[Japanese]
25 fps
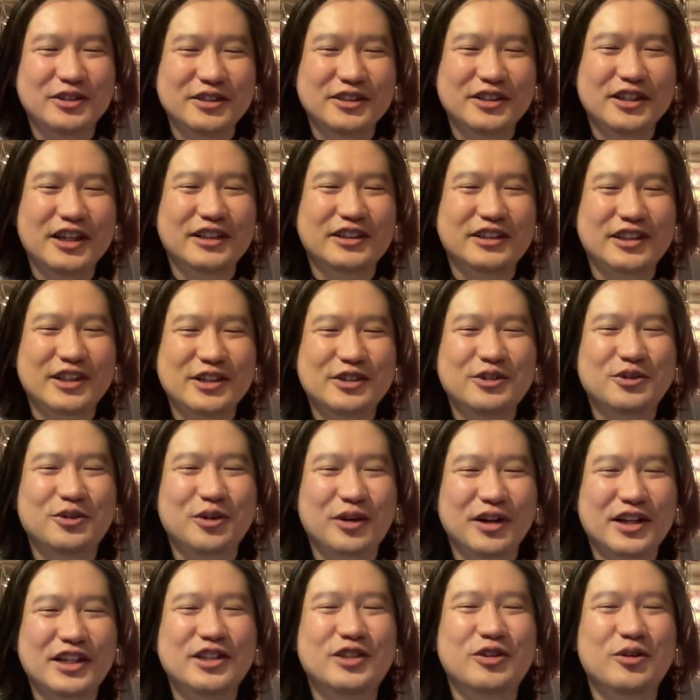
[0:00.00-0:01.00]
やっていくの
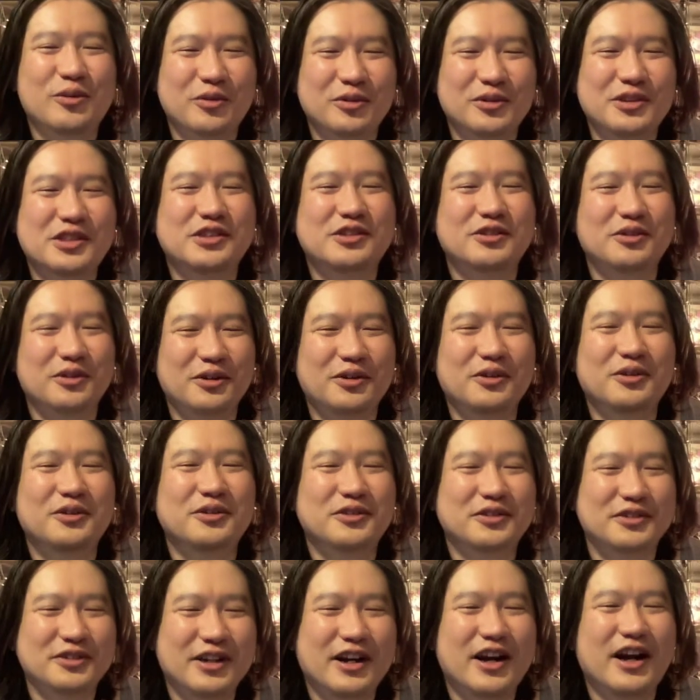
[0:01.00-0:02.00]
がいいと思うんですよ
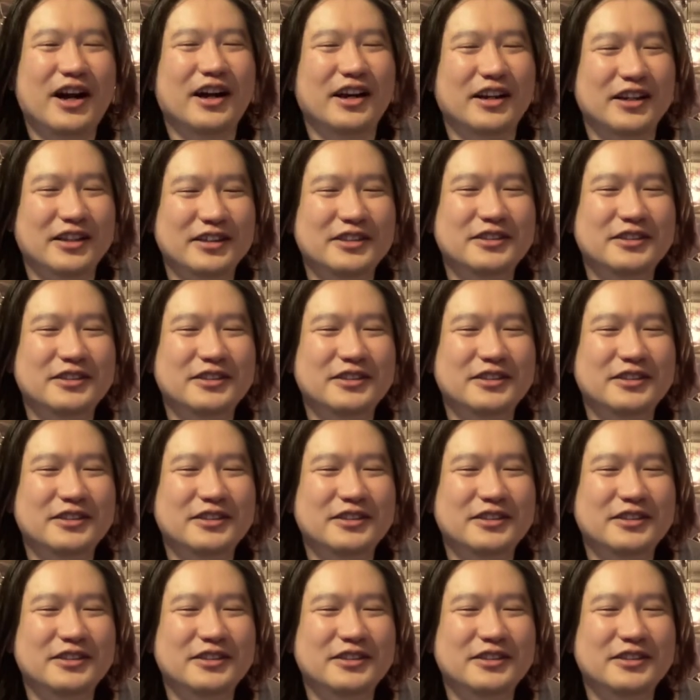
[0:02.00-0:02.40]
は